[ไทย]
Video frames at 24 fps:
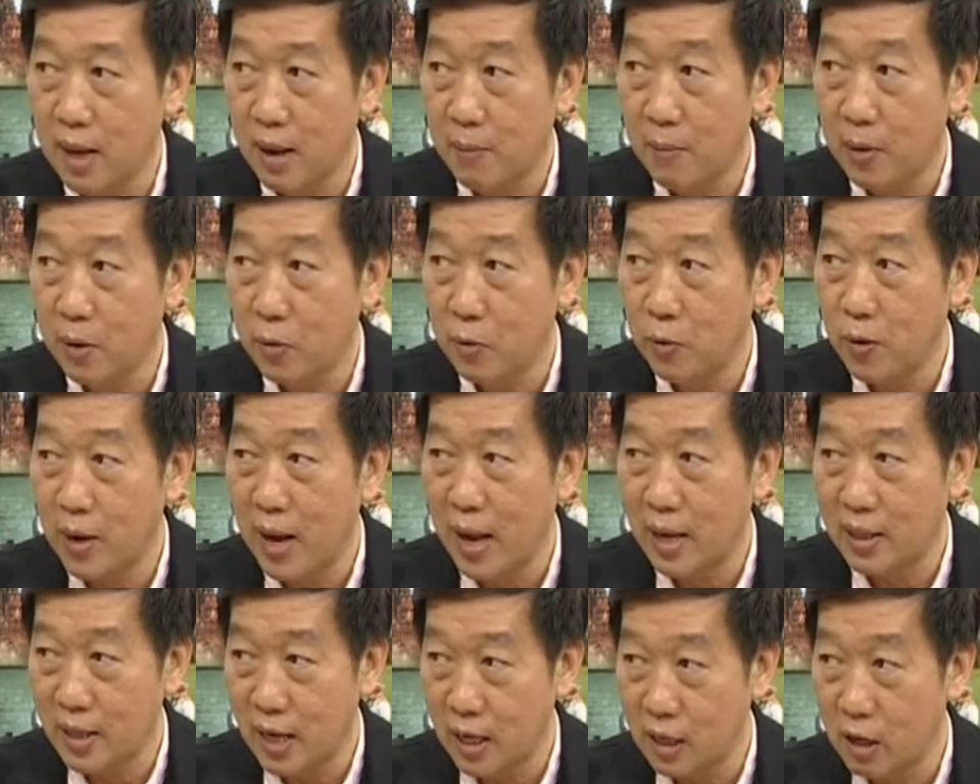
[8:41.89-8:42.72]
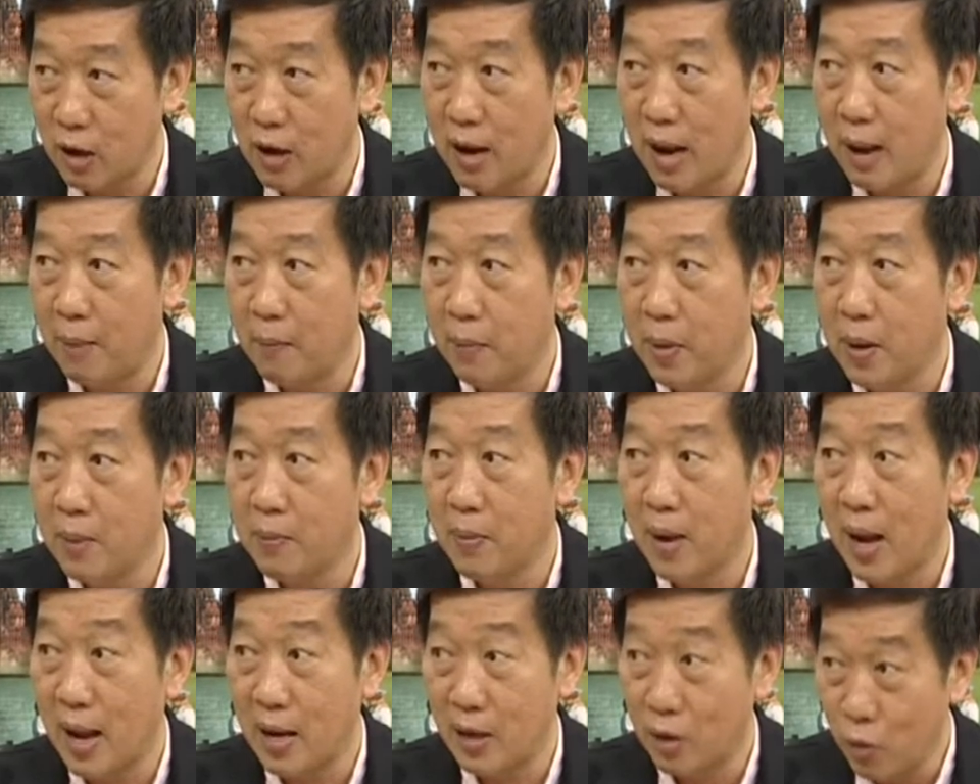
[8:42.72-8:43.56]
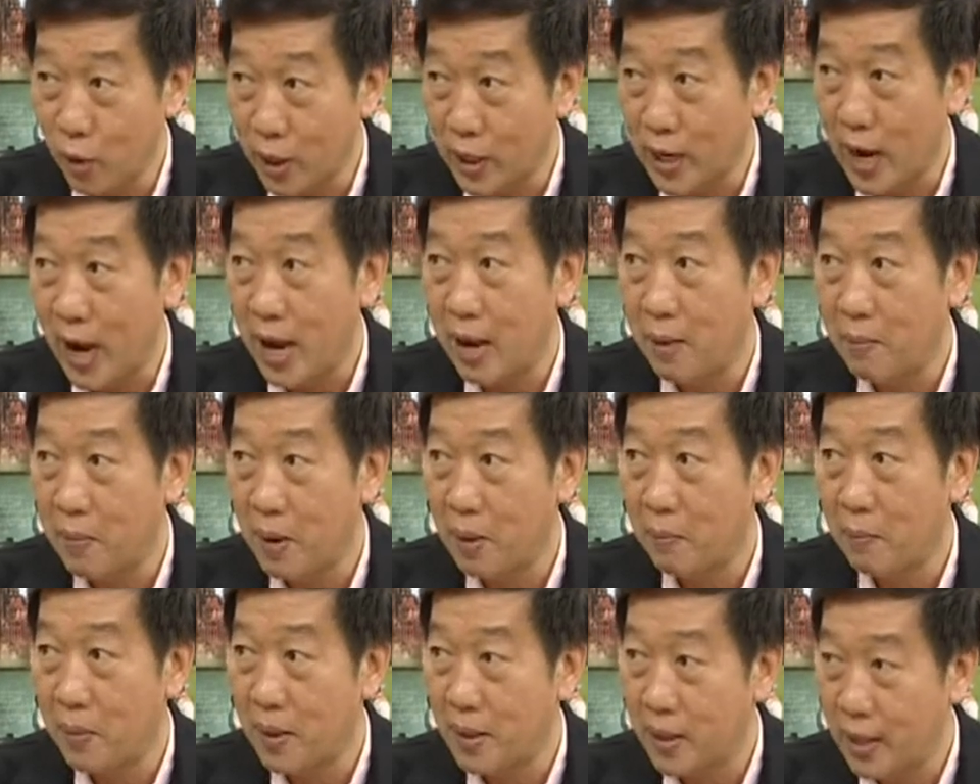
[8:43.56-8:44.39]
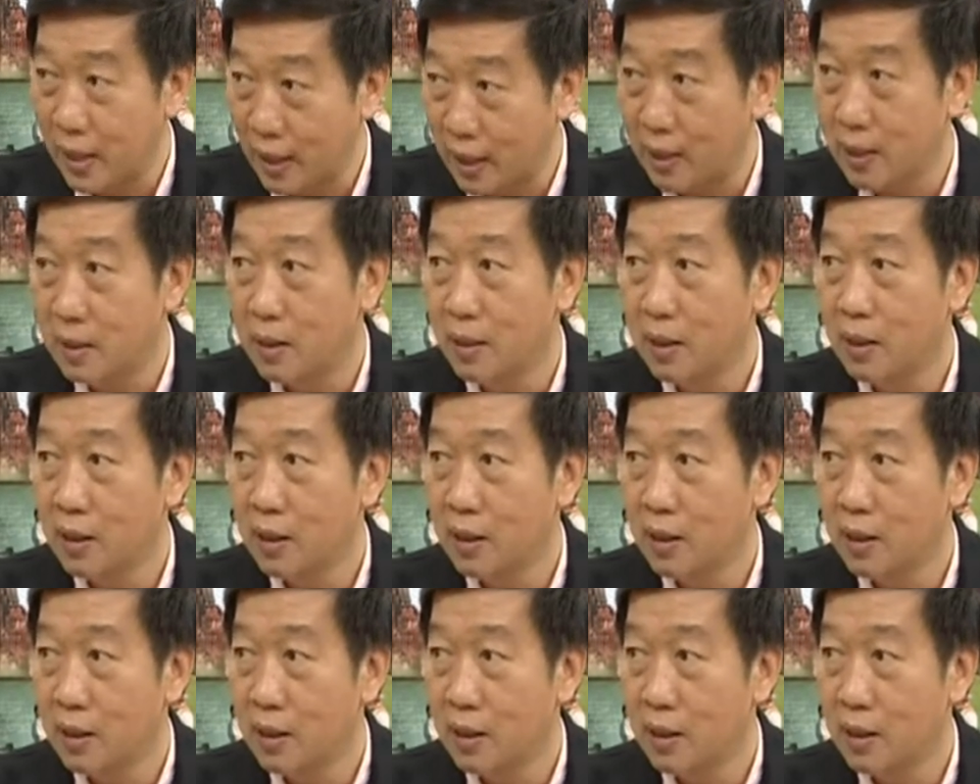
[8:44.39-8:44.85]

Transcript: การพดุงครรภ์แต่ตอนหลังเพิ่มการนวดไทยมาเป็นอีก